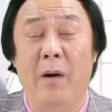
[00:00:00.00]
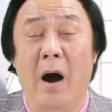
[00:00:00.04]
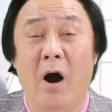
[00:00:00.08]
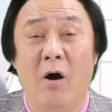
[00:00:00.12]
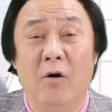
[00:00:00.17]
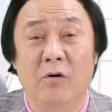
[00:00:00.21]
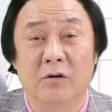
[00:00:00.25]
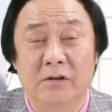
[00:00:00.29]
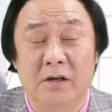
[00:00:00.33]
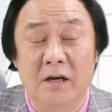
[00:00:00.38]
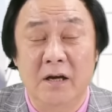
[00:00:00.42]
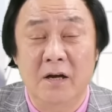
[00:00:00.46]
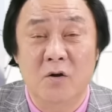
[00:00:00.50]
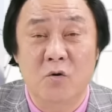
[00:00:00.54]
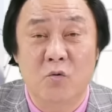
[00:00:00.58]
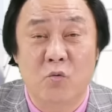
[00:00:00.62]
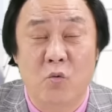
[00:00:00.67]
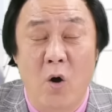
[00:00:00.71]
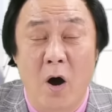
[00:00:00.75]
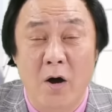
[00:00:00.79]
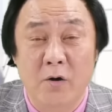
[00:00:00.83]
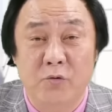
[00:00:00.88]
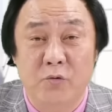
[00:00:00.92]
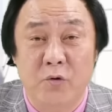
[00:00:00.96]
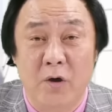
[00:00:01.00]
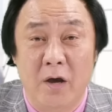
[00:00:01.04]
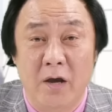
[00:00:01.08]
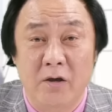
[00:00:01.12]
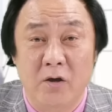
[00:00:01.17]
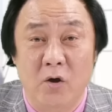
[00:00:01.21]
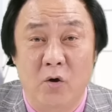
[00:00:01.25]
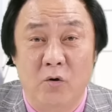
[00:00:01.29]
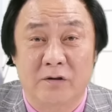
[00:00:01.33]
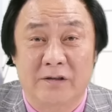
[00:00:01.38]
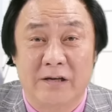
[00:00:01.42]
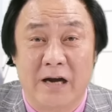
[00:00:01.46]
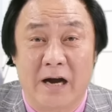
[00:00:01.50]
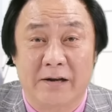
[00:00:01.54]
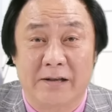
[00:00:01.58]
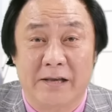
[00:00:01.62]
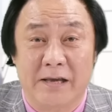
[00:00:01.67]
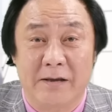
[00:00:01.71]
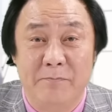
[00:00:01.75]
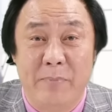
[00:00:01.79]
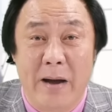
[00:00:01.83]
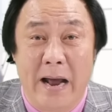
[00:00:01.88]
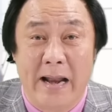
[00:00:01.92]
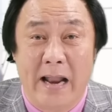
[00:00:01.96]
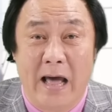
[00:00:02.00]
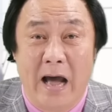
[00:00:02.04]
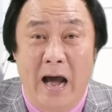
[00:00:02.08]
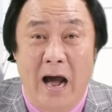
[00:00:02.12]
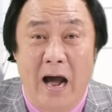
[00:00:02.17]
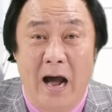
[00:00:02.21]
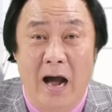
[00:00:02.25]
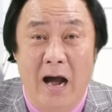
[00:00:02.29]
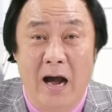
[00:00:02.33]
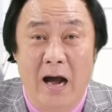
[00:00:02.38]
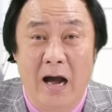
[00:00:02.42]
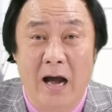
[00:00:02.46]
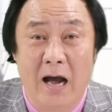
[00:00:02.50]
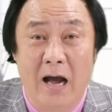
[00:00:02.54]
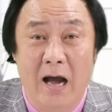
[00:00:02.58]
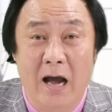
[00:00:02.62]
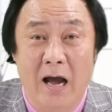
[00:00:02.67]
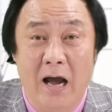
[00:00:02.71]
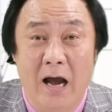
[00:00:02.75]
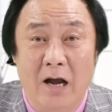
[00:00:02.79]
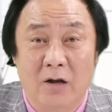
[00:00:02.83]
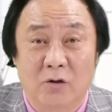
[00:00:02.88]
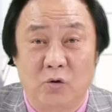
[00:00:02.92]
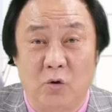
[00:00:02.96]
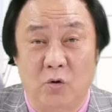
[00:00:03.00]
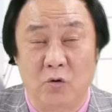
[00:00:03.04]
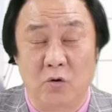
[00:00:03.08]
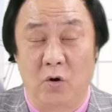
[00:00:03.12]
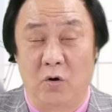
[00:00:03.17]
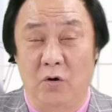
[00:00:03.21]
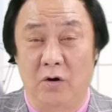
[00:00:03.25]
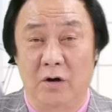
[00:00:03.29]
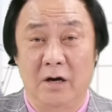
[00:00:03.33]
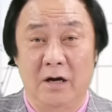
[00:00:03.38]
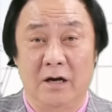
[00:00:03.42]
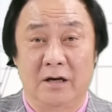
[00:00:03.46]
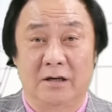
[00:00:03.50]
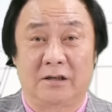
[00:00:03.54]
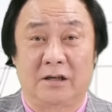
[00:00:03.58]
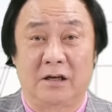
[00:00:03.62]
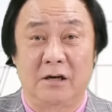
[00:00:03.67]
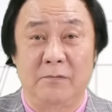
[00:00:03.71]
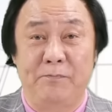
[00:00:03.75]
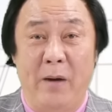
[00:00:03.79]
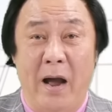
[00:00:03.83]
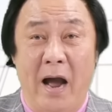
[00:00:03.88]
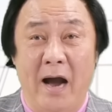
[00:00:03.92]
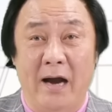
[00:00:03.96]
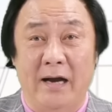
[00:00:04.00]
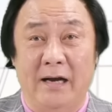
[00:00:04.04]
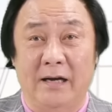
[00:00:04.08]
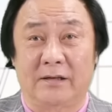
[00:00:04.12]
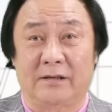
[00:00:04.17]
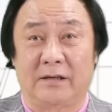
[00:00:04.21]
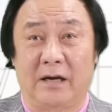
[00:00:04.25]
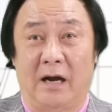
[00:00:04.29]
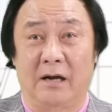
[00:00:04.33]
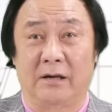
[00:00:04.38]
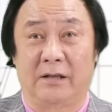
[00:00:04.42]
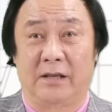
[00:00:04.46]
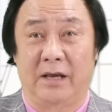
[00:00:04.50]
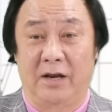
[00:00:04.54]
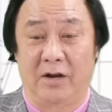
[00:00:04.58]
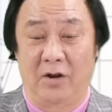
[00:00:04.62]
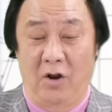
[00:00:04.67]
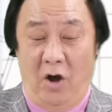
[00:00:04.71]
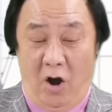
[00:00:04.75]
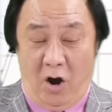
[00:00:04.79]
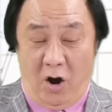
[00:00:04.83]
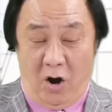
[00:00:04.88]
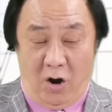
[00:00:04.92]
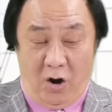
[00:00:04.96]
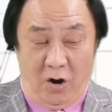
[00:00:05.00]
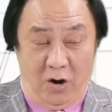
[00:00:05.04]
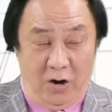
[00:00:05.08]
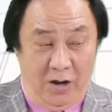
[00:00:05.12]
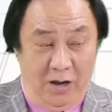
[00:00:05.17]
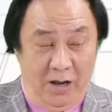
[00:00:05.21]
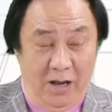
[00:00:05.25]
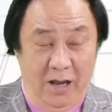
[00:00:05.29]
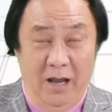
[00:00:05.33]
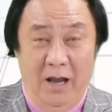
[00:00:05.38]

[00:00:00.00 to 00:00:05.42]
宝胜光学又涨停板呐，总共十八个涨停哦。